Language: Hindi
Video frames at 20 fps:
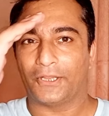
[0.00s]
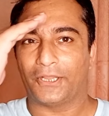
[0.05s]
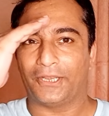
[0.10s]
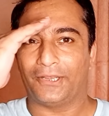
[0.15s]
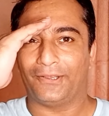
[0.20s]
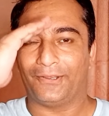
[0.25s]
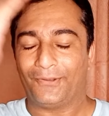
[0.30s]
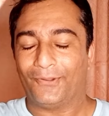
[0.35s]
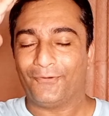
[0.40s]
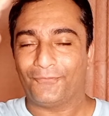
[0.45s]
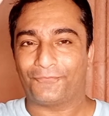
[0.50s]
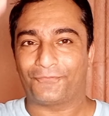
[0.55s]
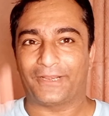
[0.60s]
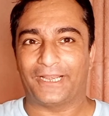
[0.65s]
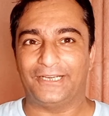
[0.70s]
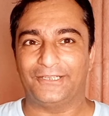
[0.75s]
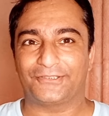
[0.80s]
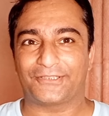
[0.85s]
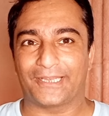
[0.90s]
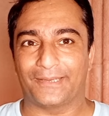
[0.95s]

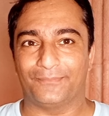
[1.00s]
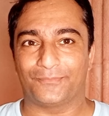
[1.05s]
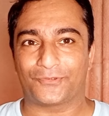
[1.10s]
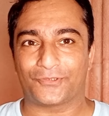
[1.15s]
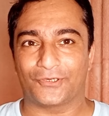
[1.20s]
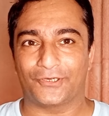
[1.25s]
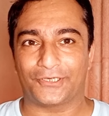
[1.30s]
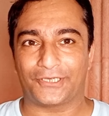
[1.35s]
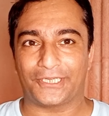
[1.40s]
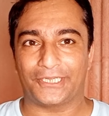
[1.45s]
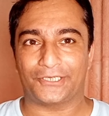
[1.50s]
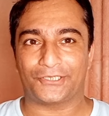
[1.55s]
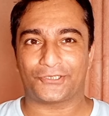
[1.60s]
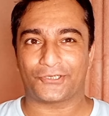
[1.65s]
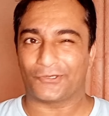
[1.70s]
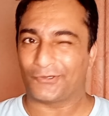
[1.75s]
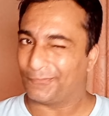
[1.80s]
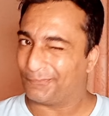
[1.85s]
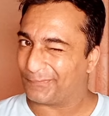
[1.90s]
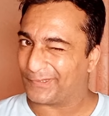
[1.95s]
फ्रेंड्स केम કેમ ठीक ઠીક
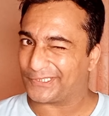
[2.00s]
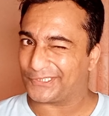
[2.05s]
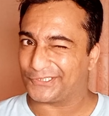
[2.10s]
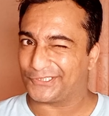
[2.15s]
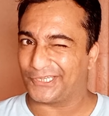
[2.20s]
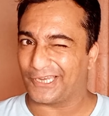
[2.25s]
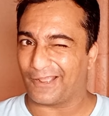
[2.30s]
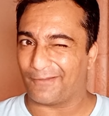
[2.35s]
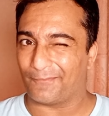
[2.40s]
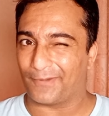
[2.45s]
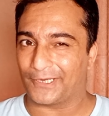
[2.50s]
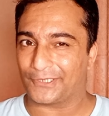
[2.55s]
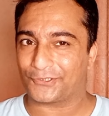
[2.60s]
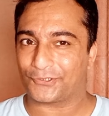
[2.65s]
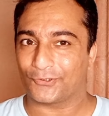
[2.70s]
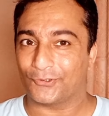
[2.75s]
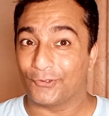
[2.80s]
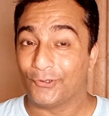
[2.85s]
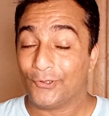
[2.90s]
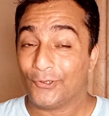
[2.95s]
છો મજામાં
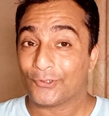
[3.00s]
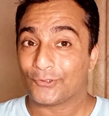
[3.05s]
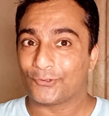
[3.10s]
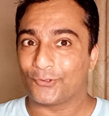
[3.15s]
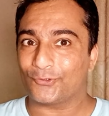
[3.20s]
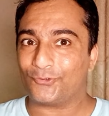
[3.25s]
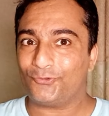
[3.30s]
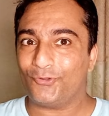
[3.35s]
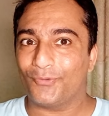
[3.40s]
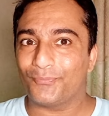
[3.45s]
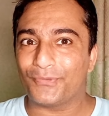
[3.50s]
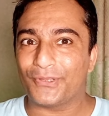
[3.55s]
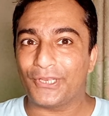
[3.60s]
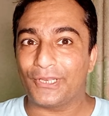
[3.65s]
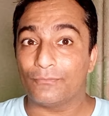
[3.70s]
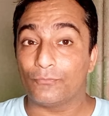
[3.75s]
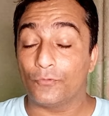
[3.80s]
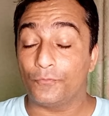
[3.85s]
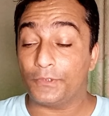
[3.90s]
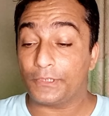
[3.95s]
છો दोस्तों
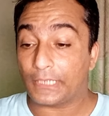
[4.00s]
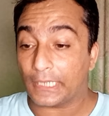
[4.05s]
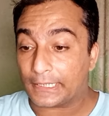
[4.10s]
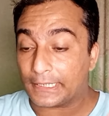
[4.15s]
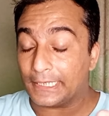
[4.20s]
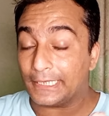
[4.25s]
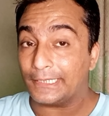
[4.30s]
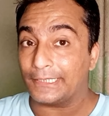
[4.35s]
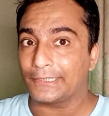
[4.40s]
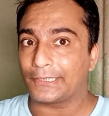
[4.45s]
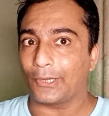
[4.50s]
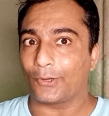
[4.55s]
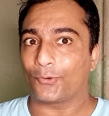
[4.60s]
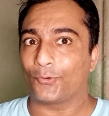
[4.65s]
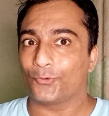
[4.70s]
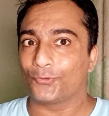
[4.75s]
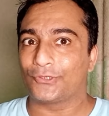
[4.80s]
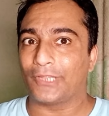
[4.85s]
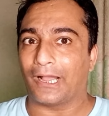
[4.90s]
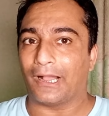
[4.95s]
मैंने मूवी देखी
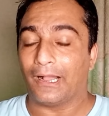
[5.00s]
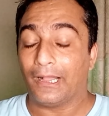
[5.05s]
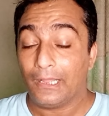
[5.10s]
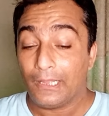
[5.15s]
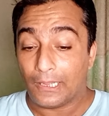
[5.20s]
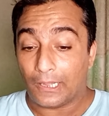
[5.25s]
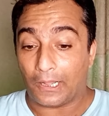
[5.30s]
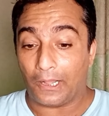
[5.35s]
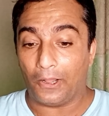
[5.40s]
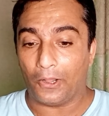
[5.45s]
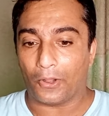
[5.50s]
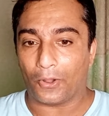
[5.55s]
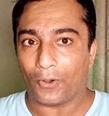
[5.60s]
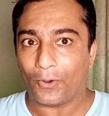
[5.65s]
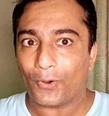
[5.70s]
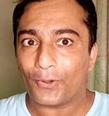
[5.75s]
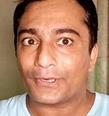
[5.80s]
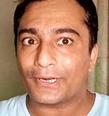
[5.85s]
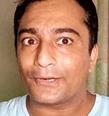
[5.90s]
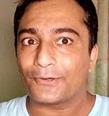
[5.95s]
ककूदा अ
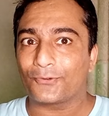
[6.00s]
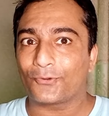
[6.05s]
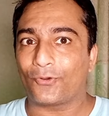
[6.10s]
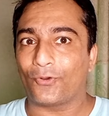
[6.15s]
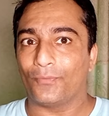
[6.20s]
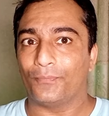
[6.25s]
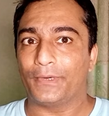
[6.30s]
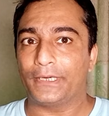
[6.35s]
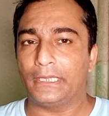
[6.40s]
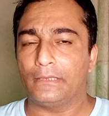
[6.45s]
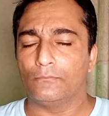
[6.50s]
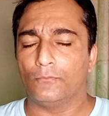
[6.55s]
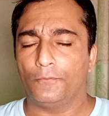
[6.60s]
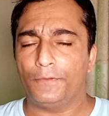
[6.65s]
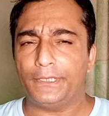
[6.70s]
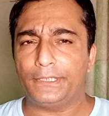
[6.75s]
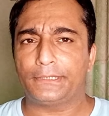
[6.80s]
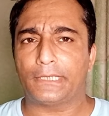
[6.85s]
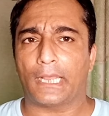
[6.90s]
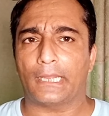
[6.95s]
हॉरर कॉमेडी
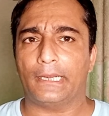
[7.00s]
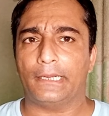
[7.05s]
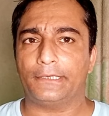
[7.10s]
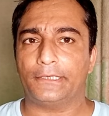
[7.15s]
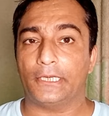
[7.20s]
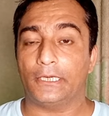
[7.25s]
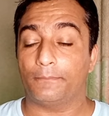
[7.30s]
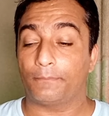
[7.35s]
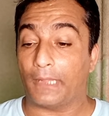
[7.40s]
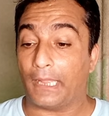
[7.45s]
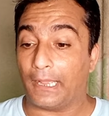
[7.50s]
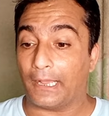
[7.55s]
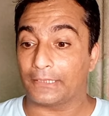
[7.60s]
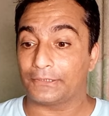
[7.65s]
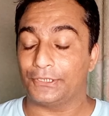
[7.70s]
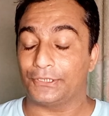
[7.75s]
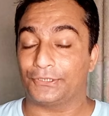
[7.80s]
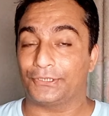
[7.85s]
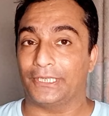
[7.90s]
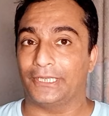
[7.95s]
मूवी डायरेक्टेड बाय
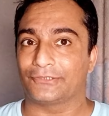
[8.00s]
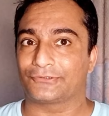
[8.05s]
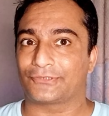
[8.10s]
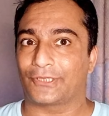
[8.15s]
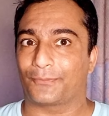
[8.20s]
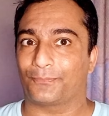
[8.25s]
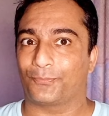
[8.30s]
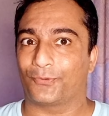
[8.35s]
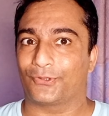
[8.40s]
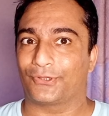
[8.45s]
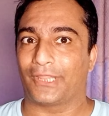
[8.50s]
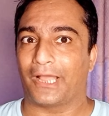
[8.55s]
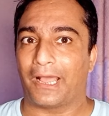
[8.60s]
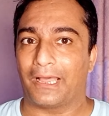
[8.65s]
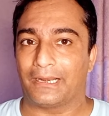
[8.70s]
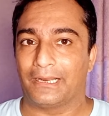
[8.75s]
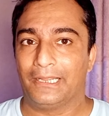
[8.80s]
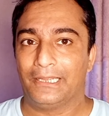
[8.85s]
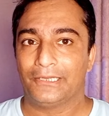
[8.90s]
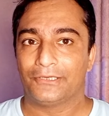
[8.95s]
आदित्य
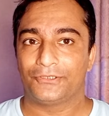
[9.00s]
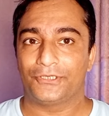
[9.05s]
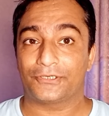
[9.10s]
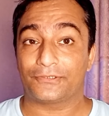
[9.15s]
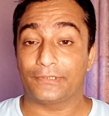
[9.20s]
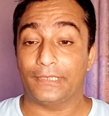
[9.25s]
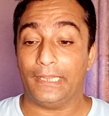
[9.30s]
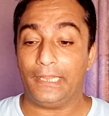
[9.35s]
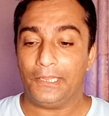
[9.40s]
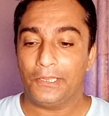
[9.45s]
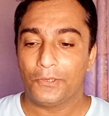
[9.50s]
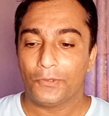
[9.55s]
सरपुरदार जिसने